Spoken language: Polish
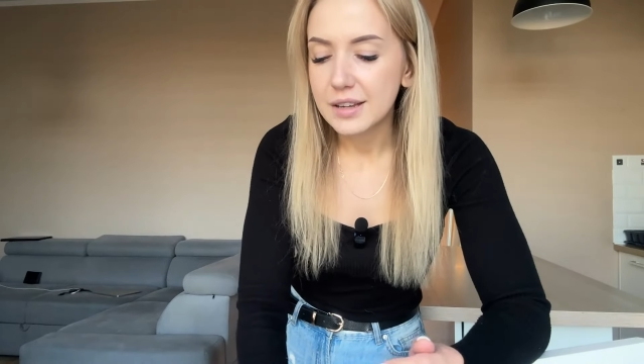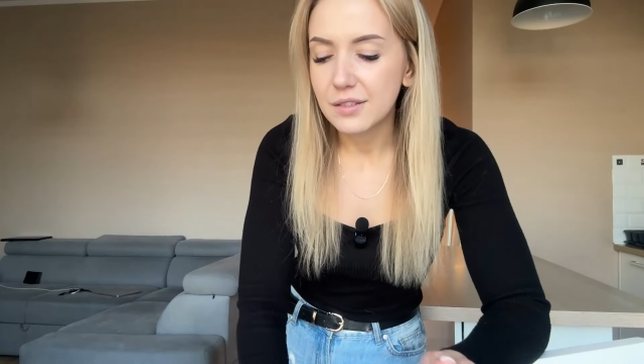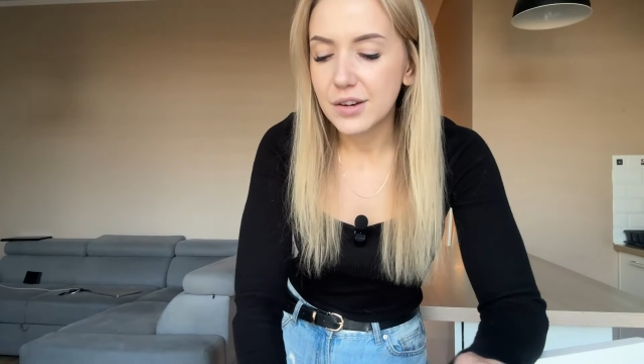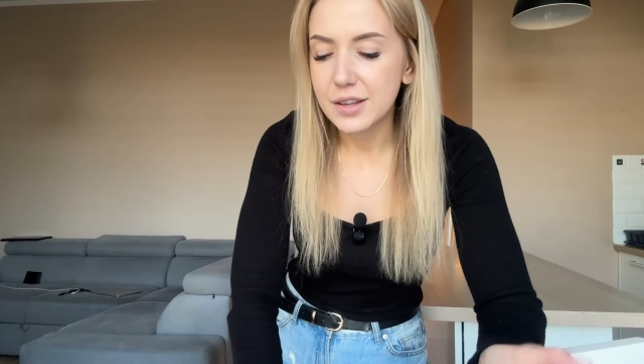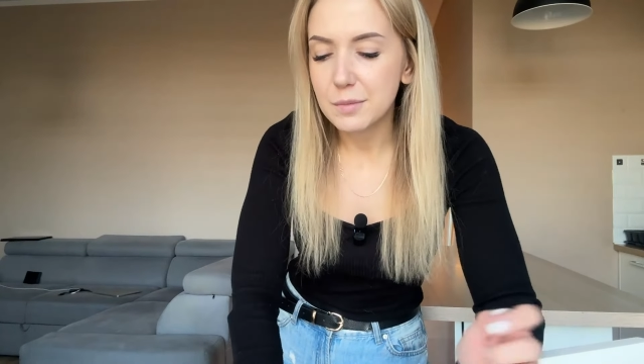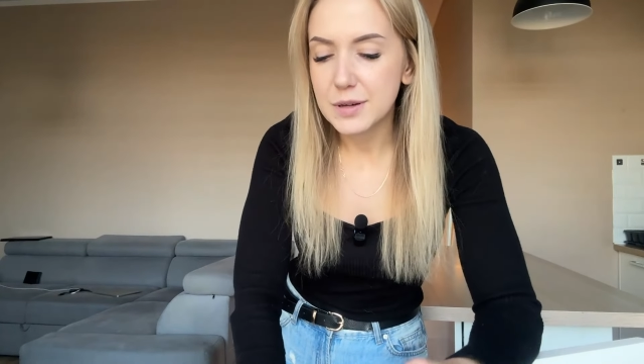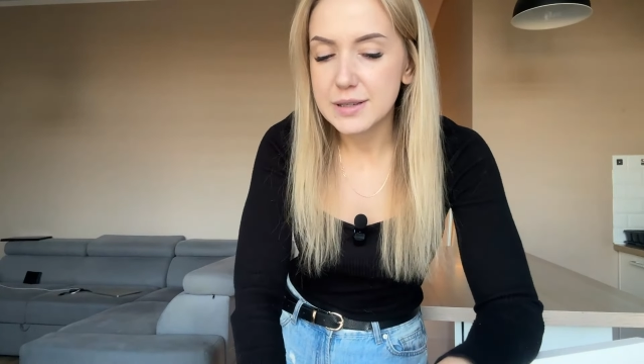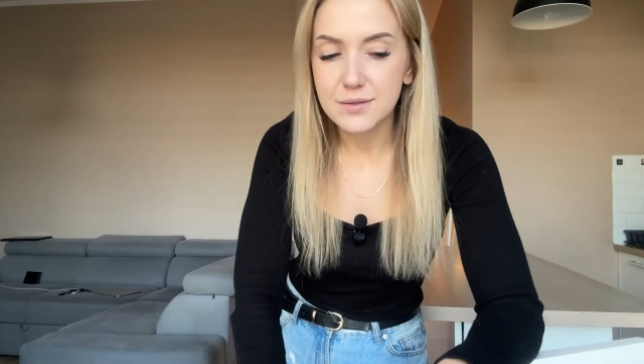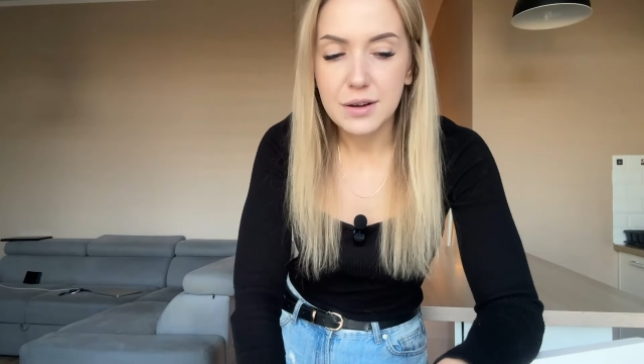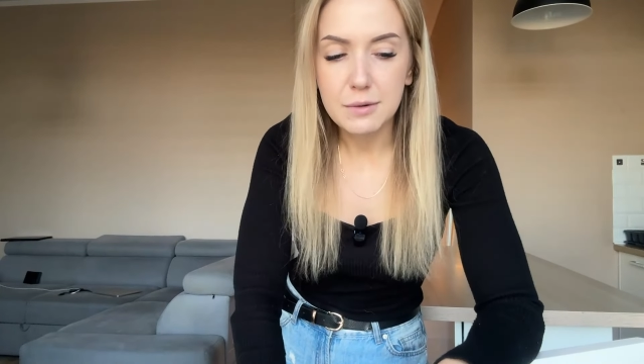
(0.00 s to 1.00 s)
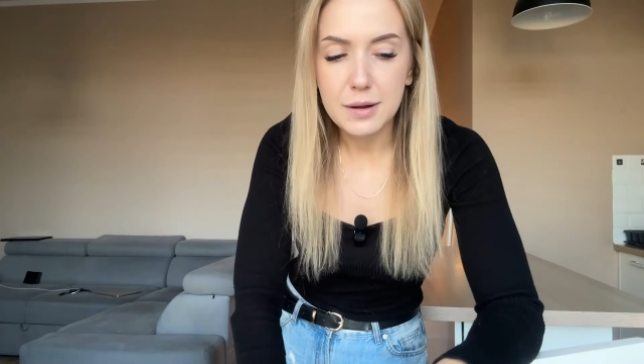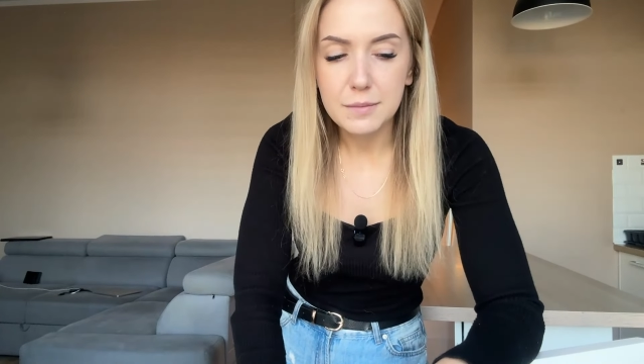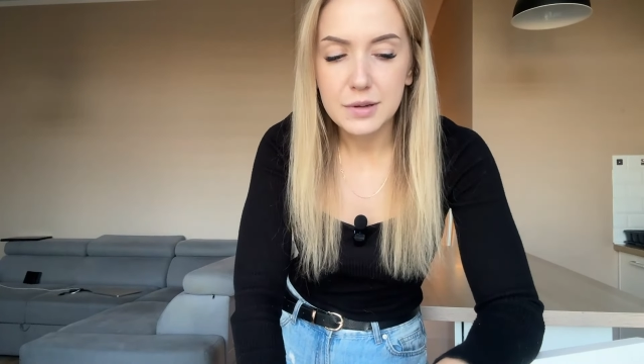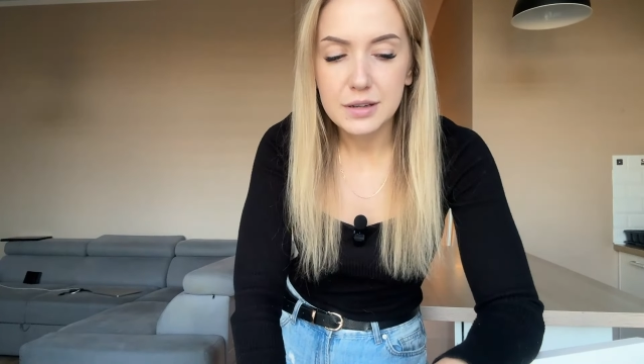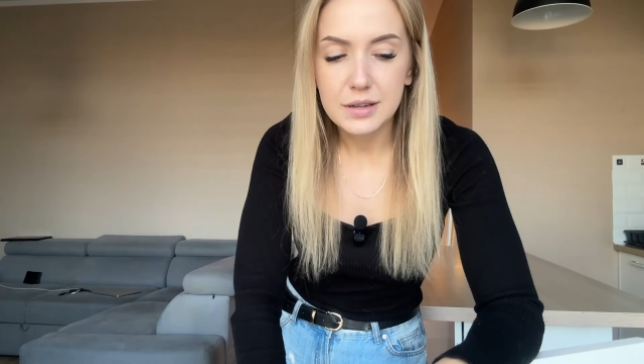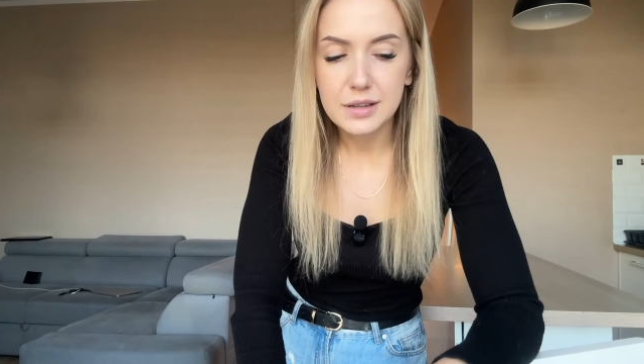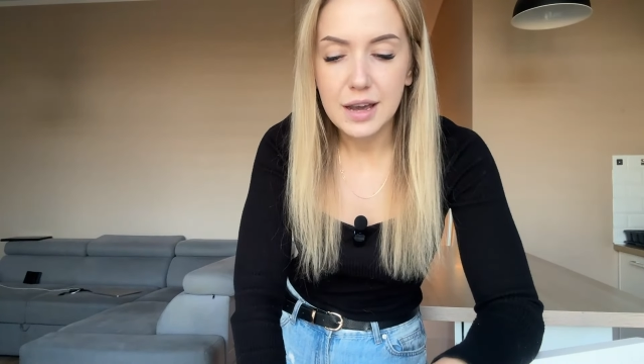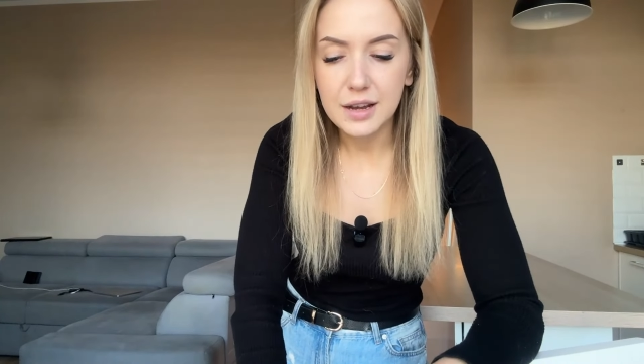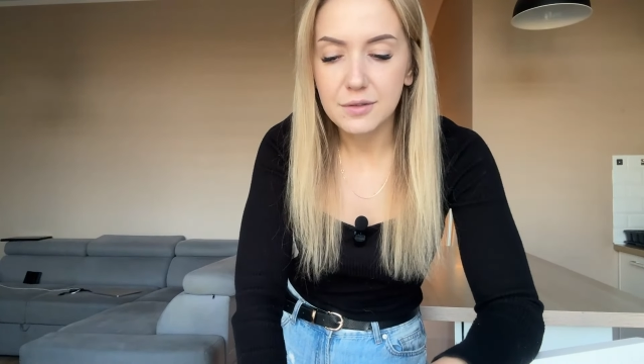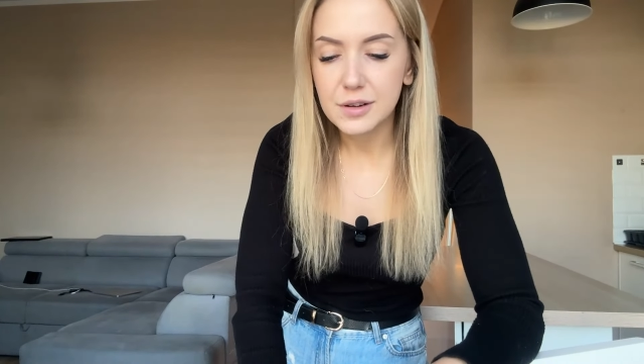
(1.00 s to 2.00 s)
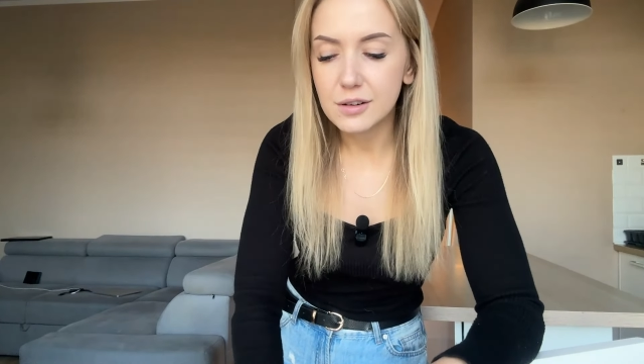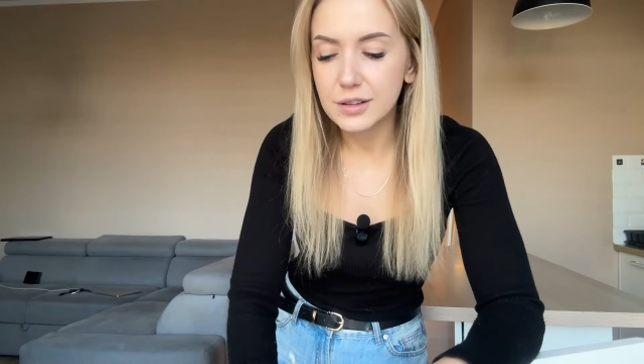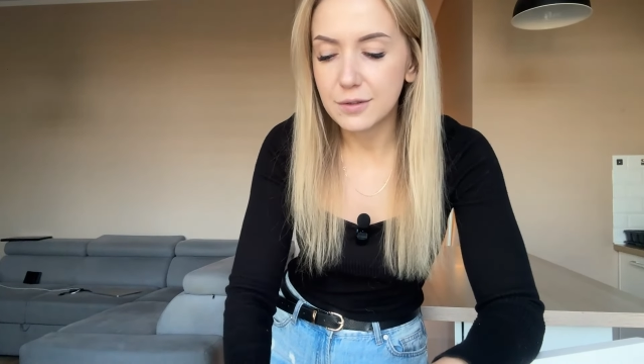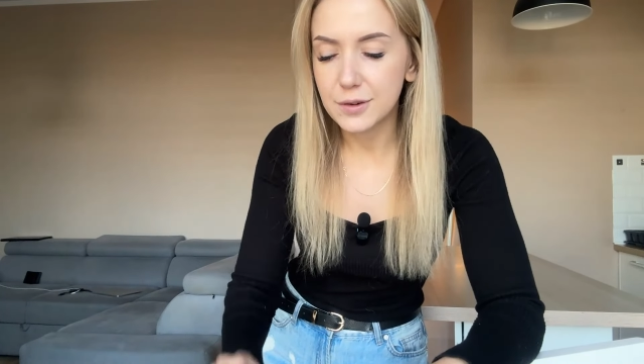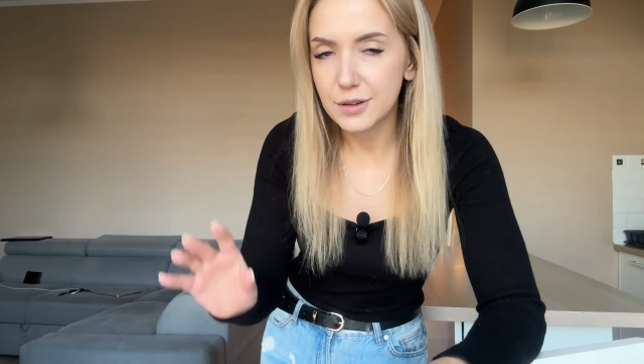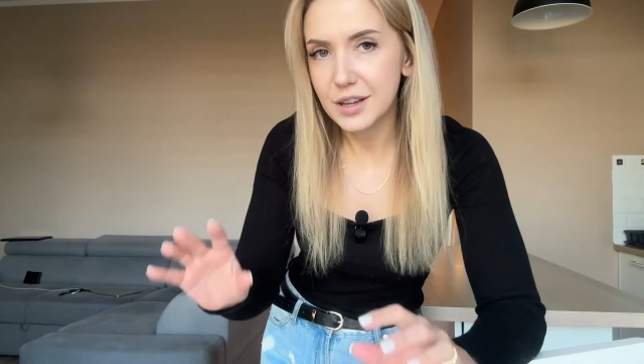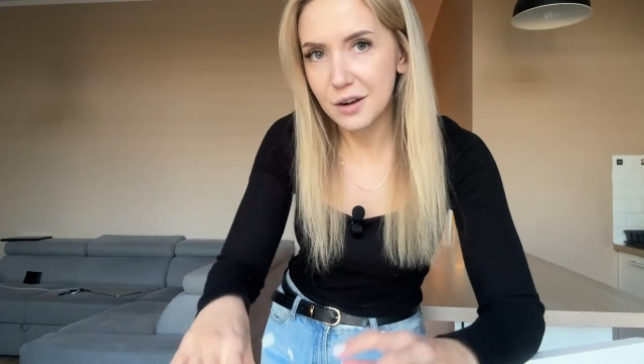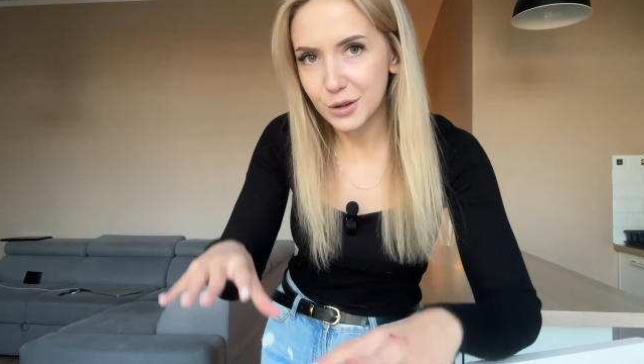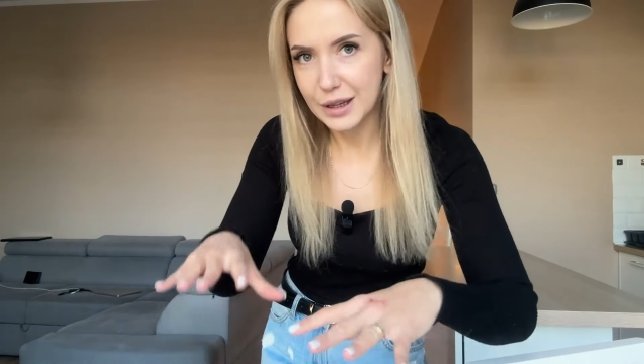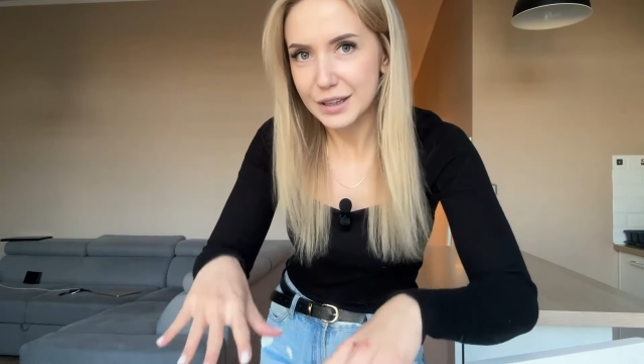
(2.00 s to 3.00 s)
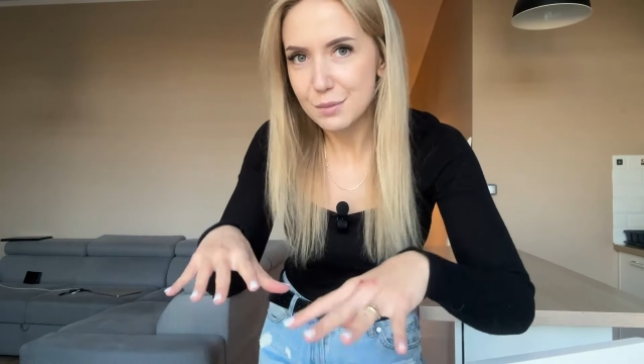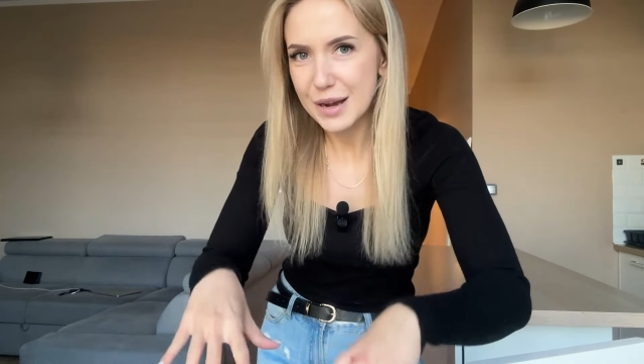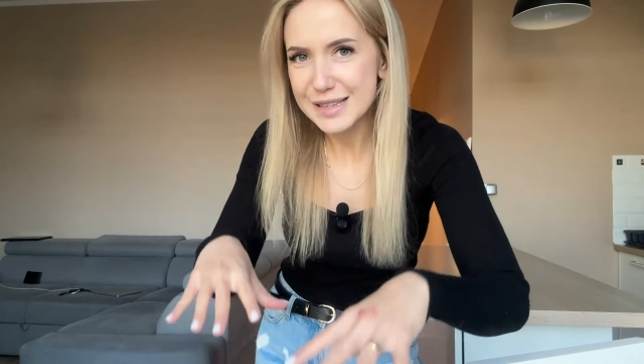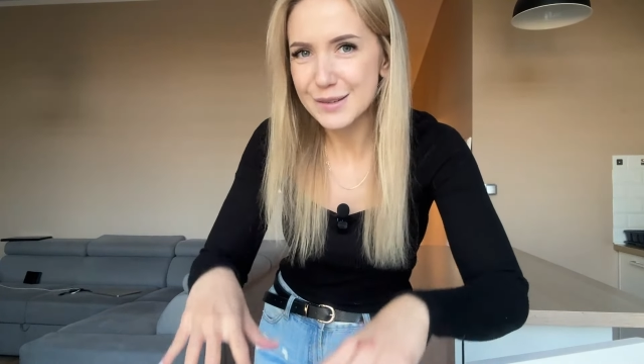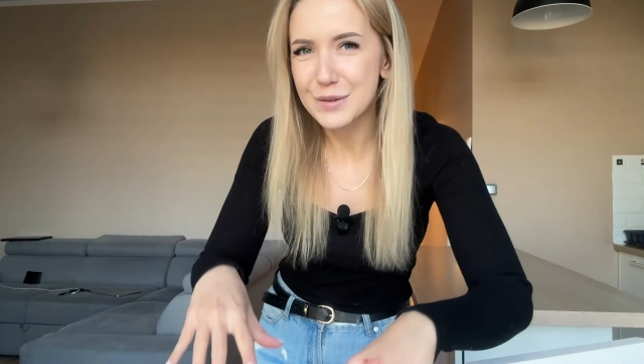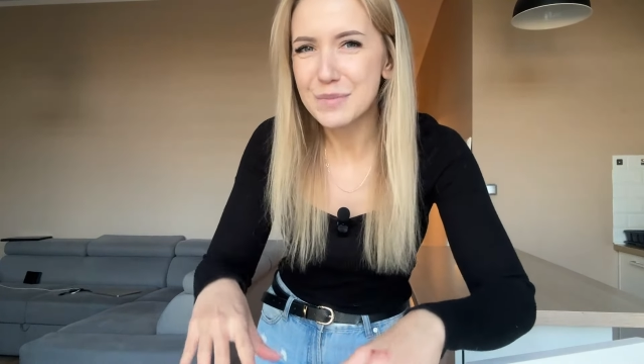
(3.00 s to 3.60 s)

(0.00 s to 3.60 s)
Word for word: gdzie właśnie pokazywałam, e, jak wygląda front, jak go tak na maksa